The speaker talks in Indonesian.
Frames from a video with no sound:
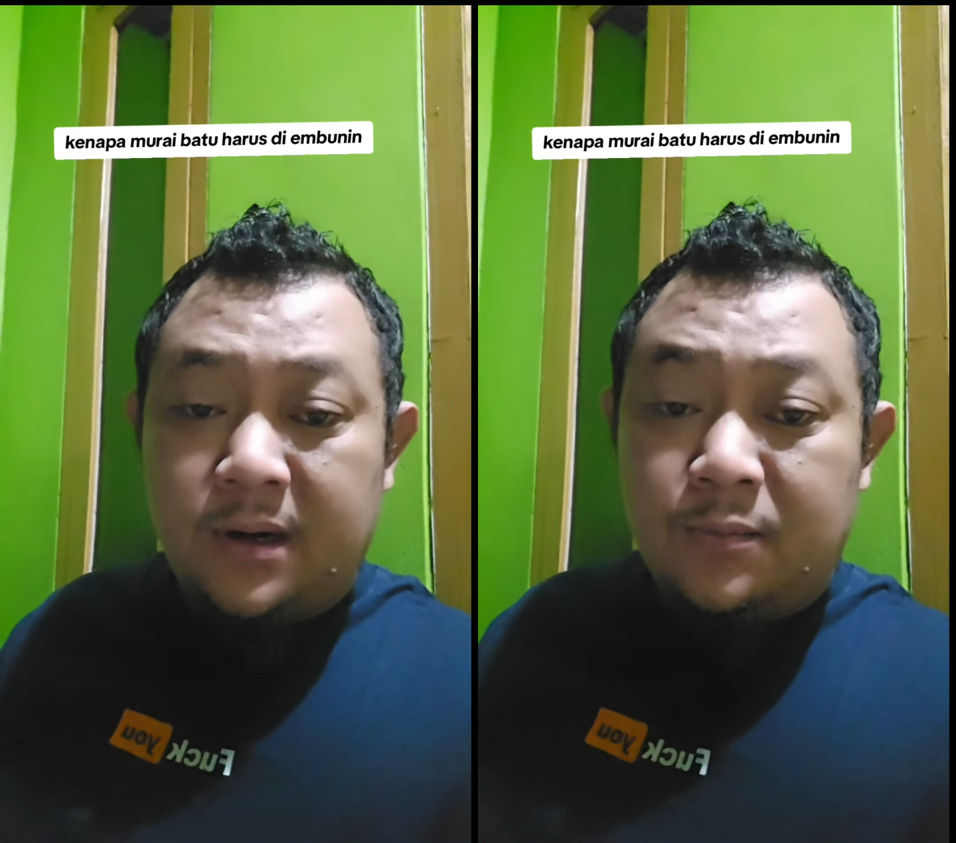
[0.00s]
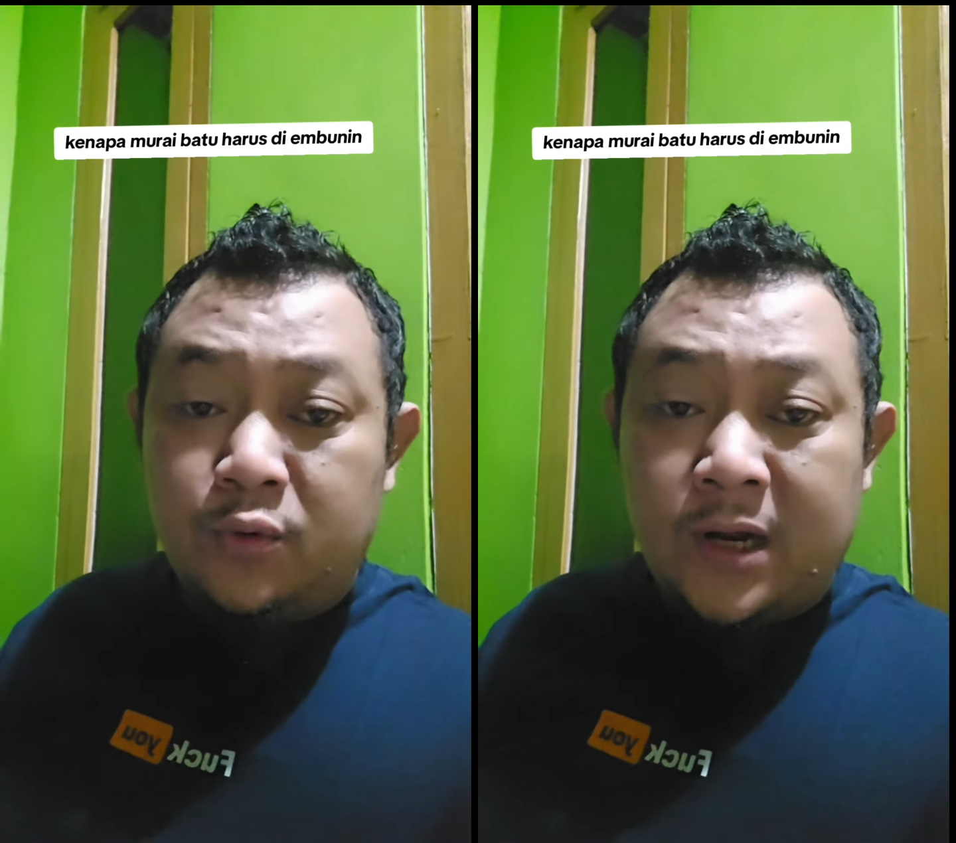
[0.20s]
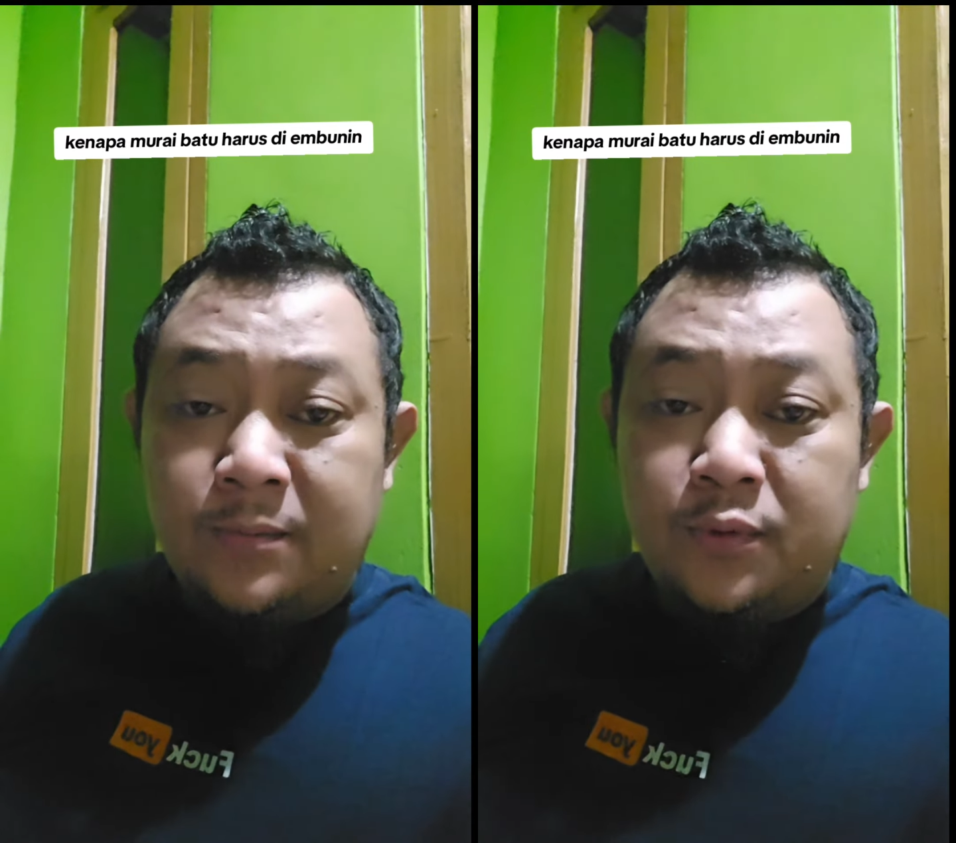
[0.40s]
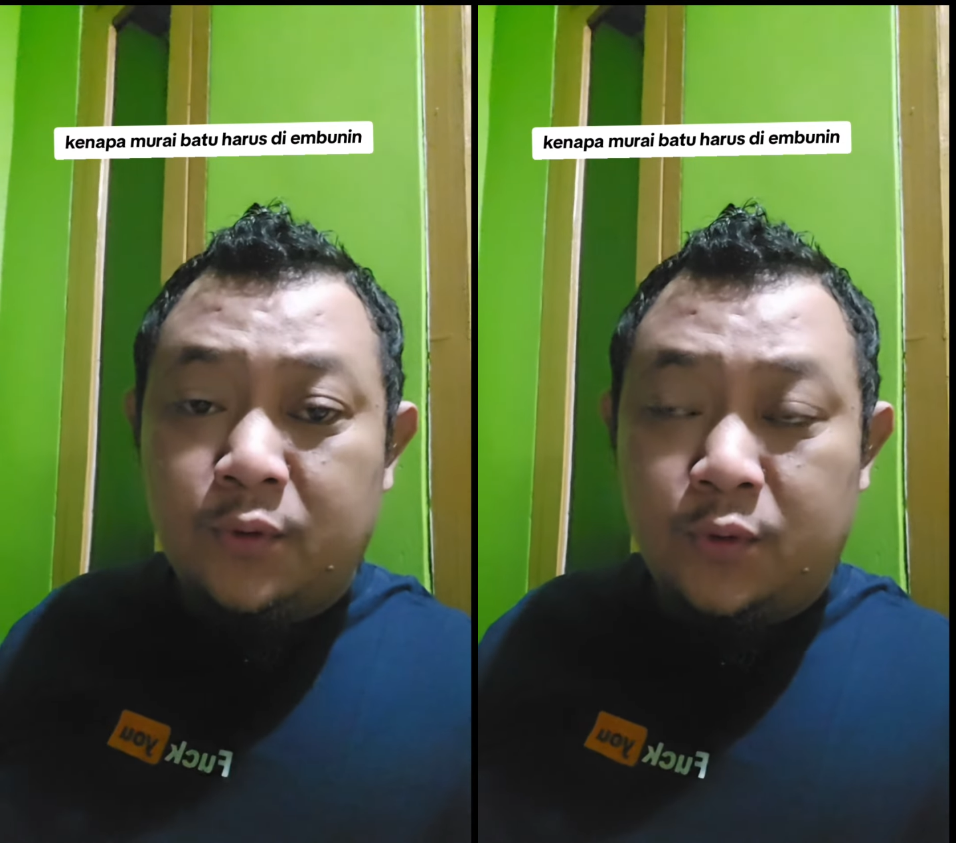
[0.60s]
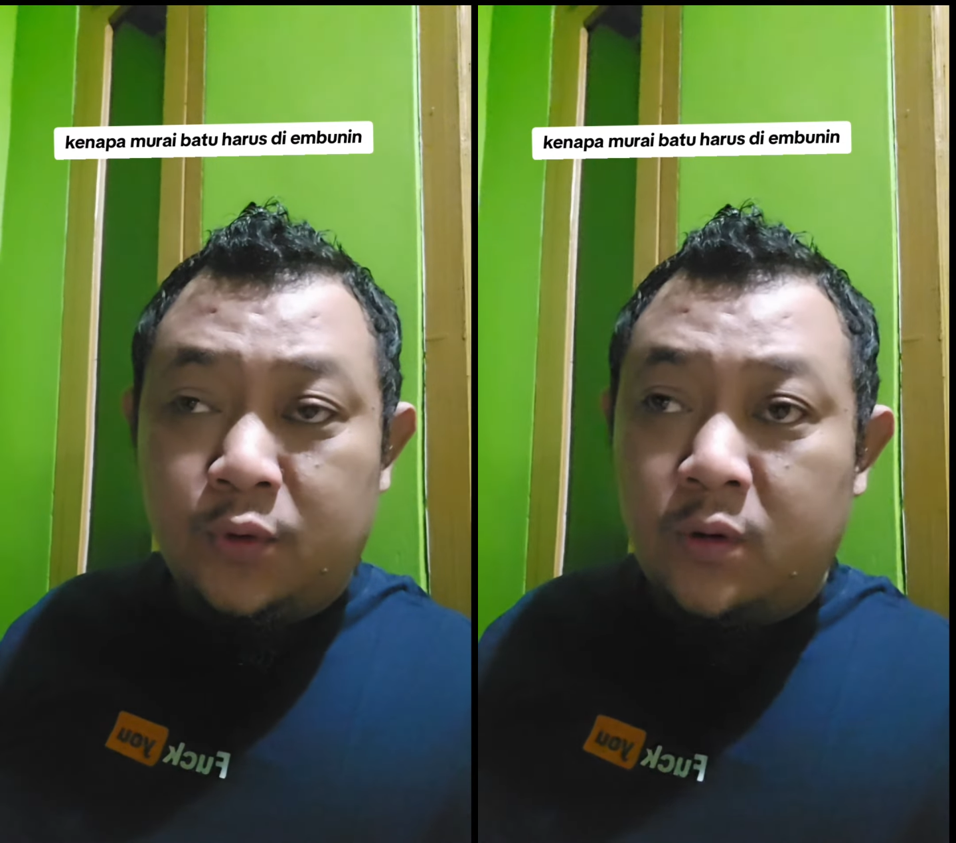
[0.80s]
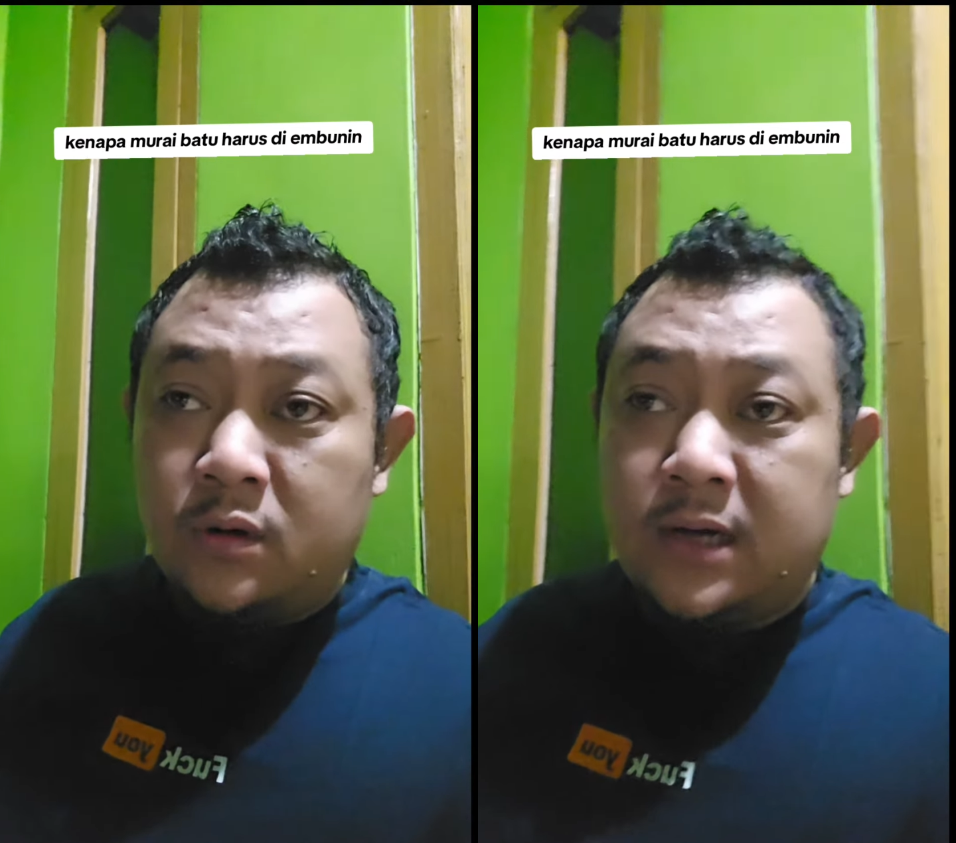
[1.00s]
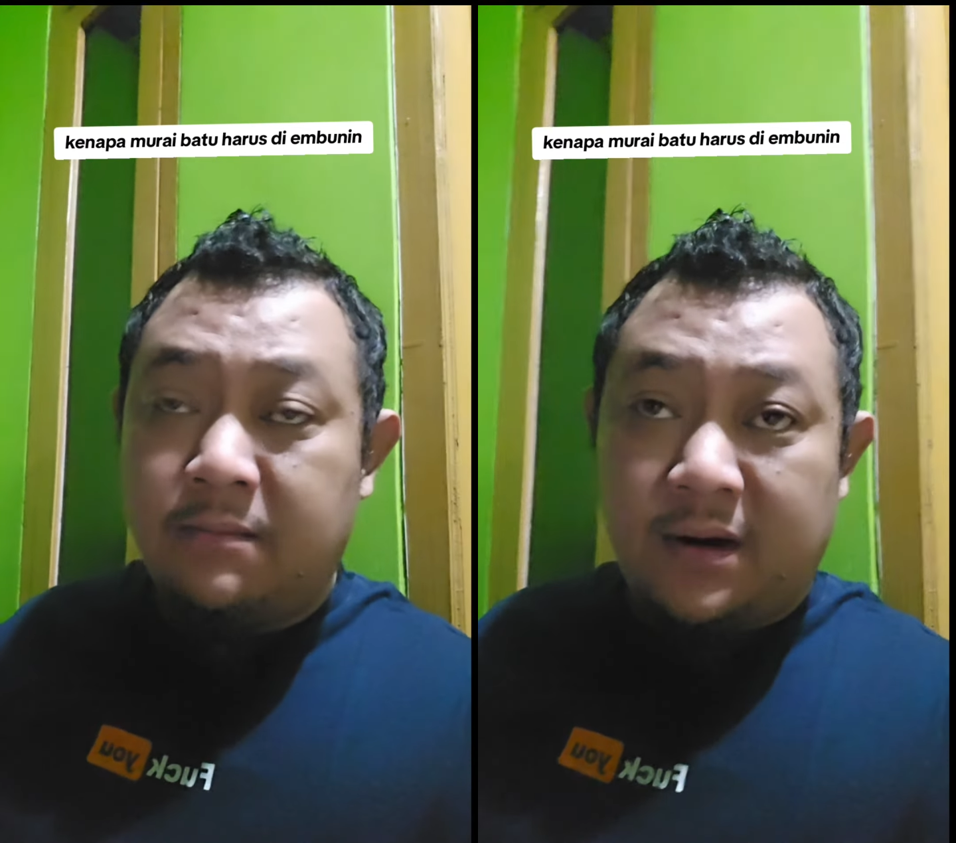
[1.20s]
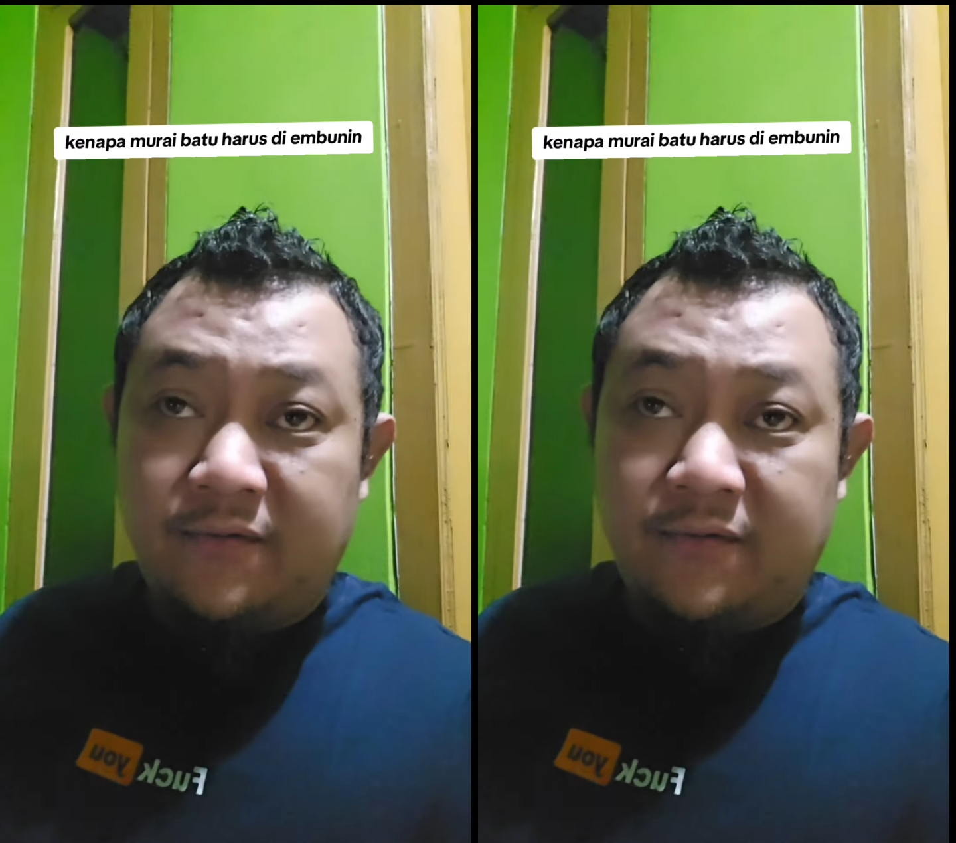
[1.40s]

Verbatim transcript: pengembunan burung dan